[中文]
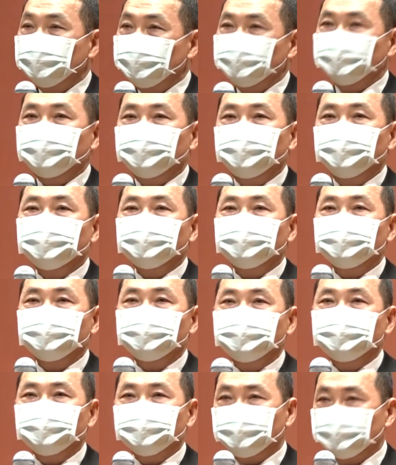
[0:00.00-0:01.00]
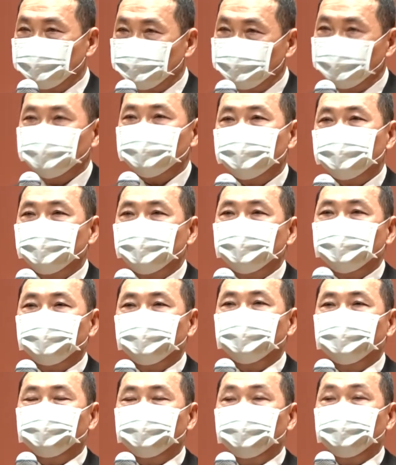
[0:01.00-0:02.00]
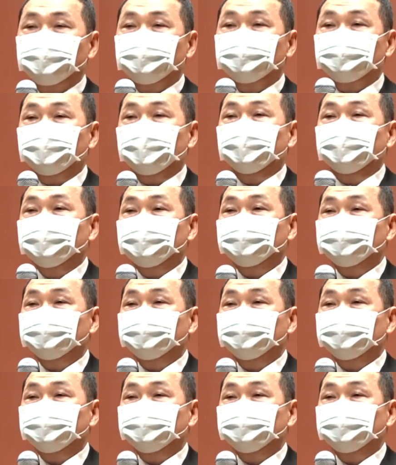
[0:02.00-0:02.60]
肯定也值得学习的地方。